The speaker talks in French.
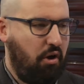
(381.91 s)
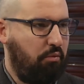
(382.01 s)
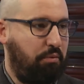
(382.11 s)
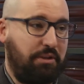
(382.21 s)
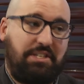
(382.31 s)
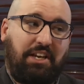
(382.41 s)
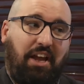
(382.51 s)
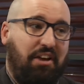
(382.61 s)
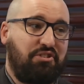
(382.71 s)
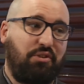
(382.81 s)
peut dire
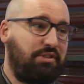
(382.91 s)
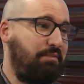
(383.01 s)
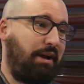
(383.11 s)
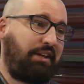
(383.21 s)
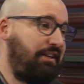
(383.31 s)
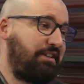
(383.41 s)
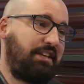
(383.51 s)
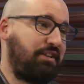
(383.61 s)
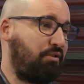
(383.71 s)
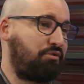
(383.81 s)
grand-chose. Les marquis, les
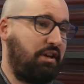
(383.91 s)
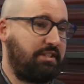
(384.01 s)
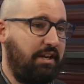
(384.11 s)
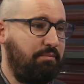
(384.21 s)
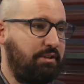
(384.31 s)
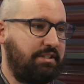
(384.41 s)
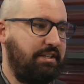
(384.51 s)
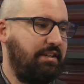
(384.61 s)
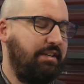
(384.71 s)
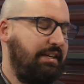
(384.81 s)
saisons se ressemblent.
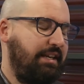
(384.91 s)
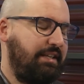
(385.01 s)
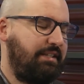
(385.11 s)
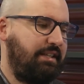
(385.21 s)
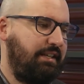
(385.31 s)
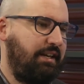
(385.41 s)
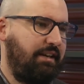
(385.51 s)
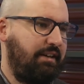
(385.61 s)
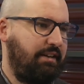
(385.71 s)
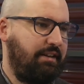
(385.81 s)
C'est,
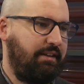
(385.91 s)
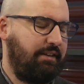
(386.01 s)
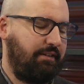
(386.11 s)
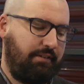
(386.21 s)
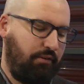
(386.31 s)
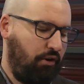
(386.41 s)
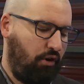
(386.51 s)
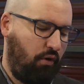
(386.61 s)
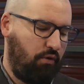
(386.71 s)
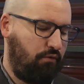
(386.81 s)
euh,
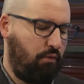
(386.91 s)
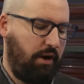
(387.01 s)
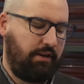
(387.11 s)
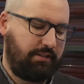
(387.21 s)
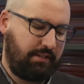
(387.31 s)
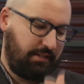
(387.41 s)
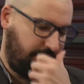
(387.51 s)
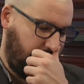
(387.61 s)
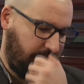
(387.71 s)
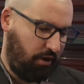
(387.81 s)
on, le voit, là,
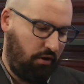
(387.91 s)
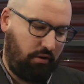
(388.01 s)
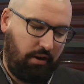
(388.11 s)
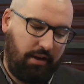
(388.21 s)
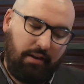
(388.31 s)
c'est, encore euh,